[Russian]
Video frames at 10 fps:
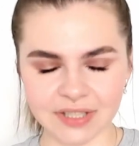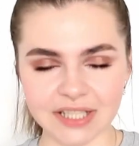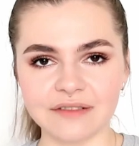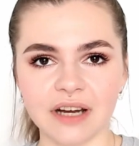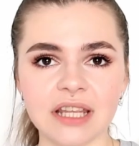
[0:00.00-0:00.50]
на
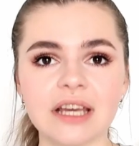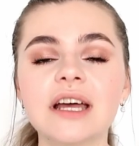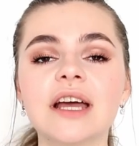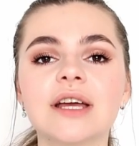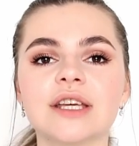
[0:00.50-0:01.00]
диване
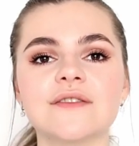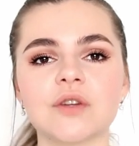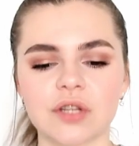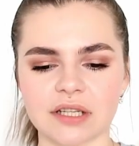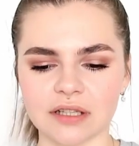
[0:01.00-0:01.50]
и
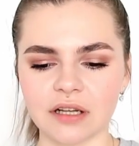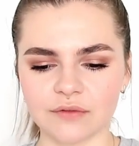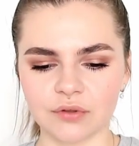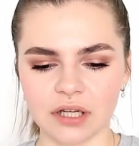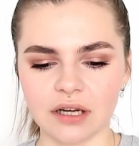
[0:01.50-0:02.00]
все это
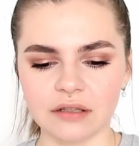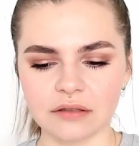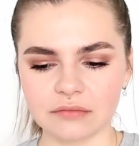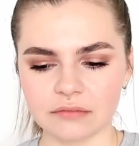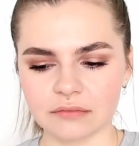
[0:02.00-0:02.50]
раскладываю на
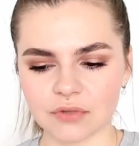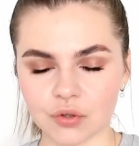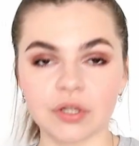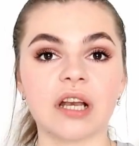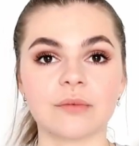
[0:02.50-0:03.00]

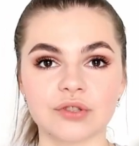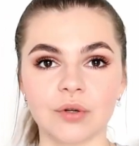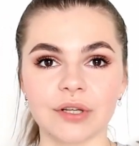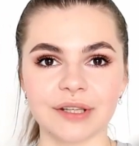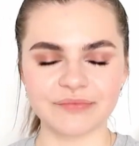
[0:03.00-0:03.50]
журнальном
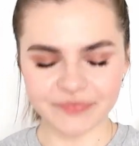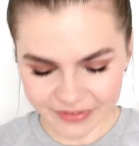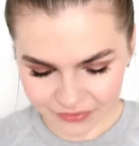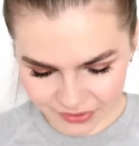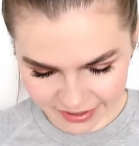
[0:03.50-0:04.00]
столике.
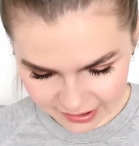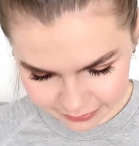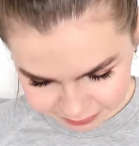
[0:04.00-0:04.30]
Вот так.